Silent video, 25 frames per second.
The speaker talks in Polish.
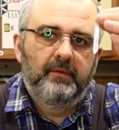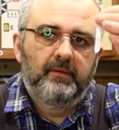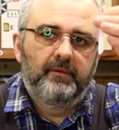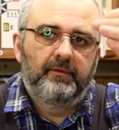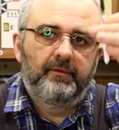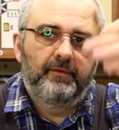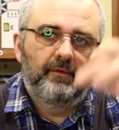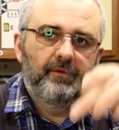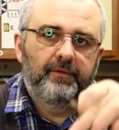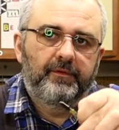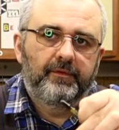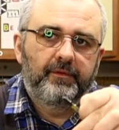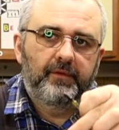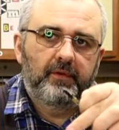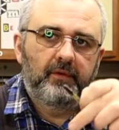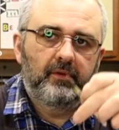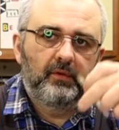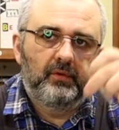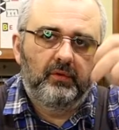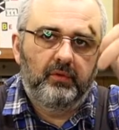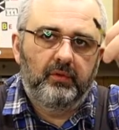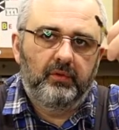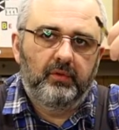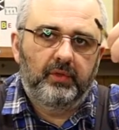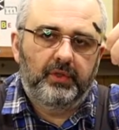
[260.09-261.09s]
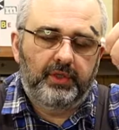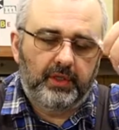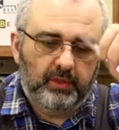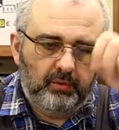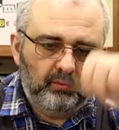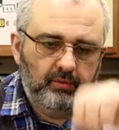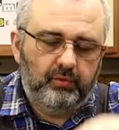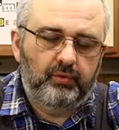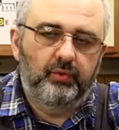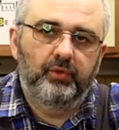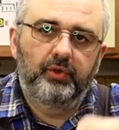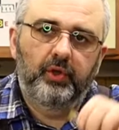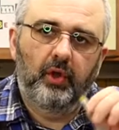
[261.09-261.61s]
w
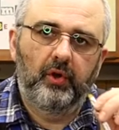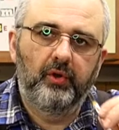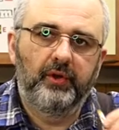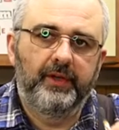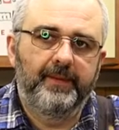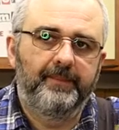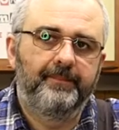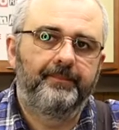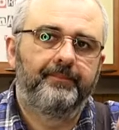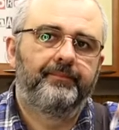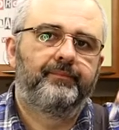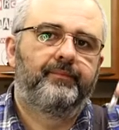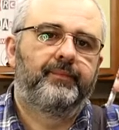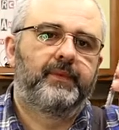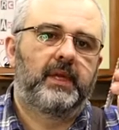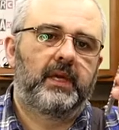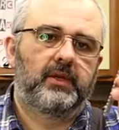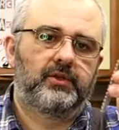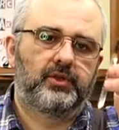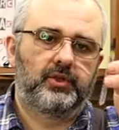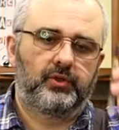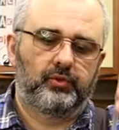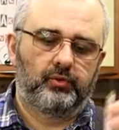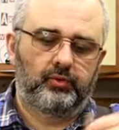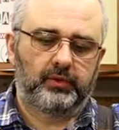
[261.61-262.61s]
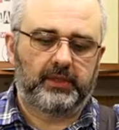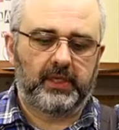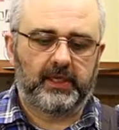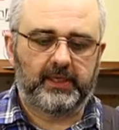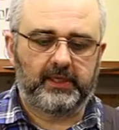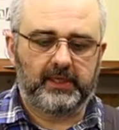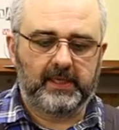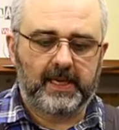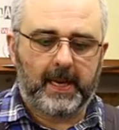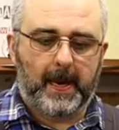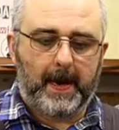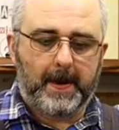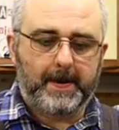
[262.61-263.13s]
kierunku dolnym. Także
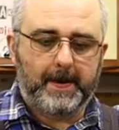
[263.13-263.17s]
tutaj